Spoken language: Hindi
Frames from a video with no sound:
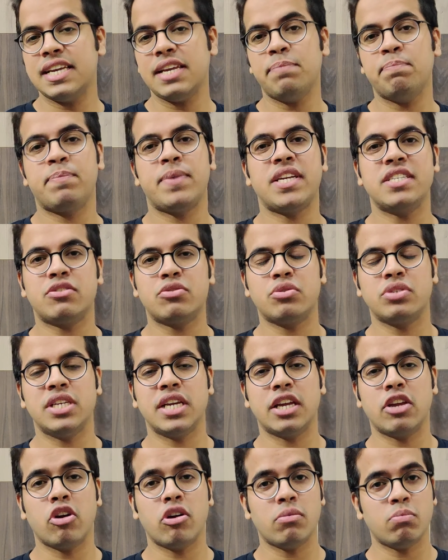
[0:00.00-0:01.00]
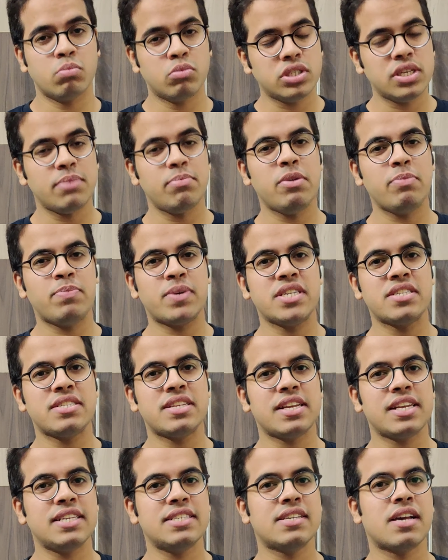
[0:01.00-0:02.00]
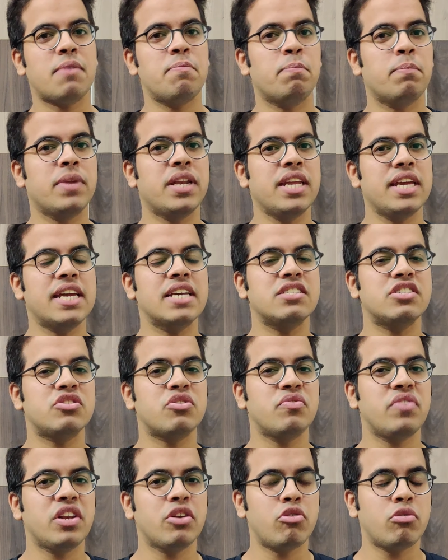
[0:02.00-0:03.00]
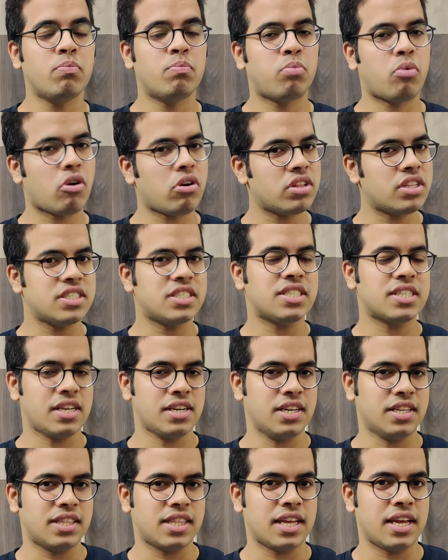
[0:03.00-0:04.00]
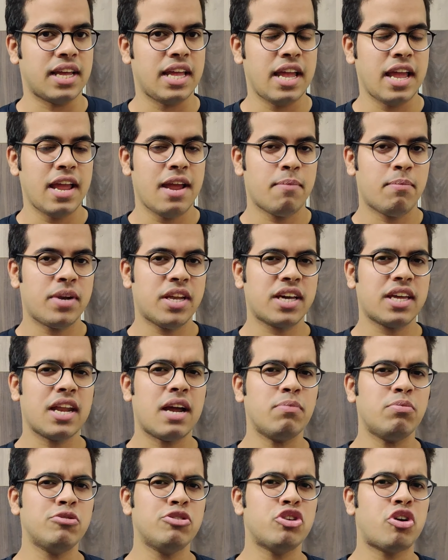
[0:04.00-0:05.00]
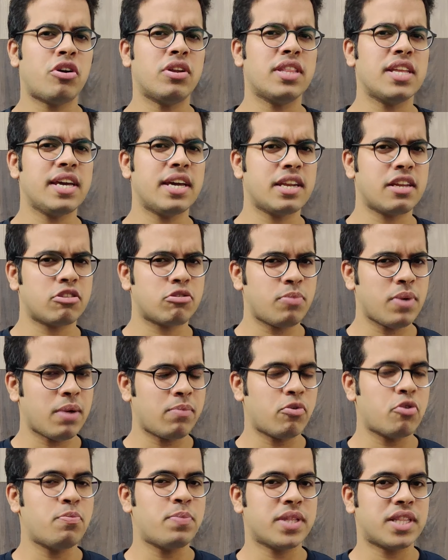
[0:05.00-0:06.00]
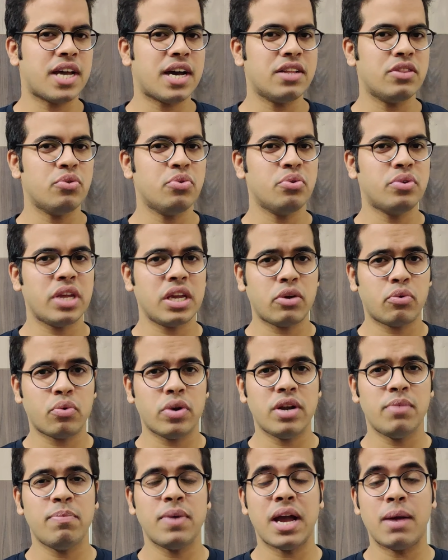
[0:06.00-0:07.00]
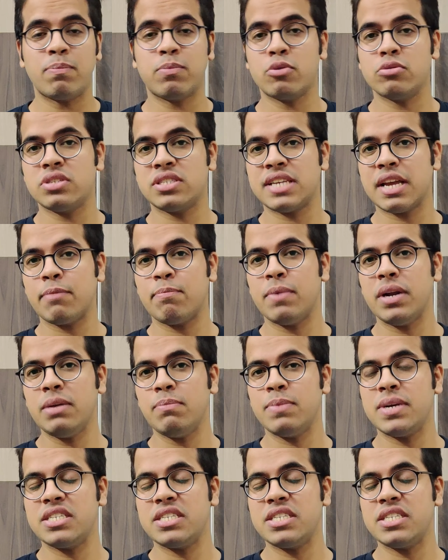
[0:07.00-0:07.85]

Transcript: से इंप्रेस हो जाएंगे और मुझे भी पर्सनली इसका मिनी एसयूवी लुक बहुत अच्छा लगता है बट अगर आप कुछ और देख रहे हैं तो मैं आपको बता दूं कि क्विड में आपको सेगमेंट